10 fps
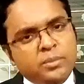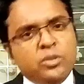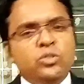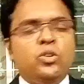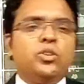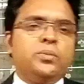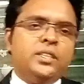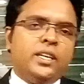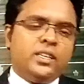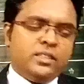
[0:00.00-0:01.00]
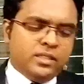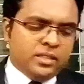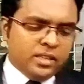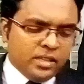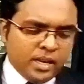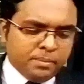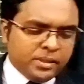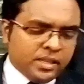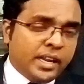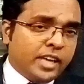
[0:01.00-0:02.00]
যেমন দণ্ডবিধানের
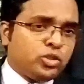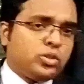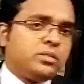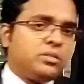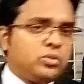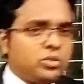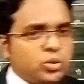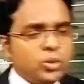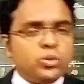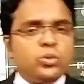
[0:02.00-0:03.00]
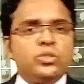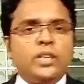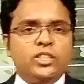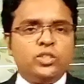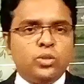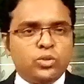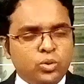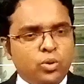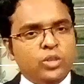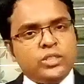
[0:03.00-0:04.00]
আপনার একশো সত্তর চারশো
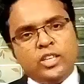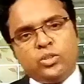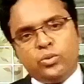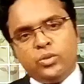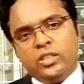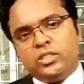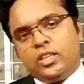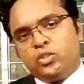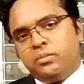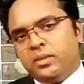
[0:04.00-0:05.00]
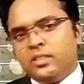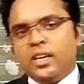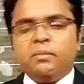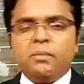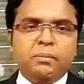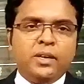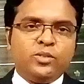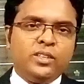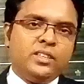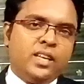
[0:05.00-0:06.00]
ষোলো চারশো উনিশ চারশো বিশ দ্বারা মামলা
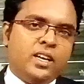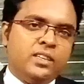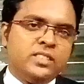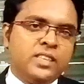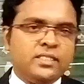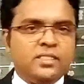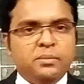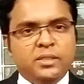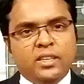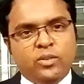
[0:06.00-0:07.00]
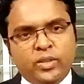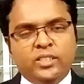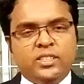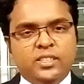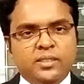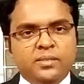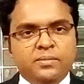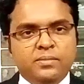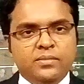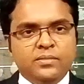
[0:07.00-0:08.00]
করে তার শাস্তির বিধান রয়েছে
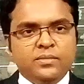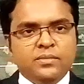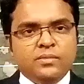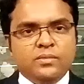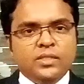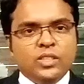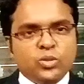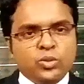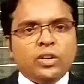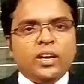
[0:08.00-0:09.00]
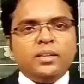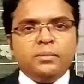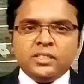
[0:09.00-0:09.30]
সুতরাং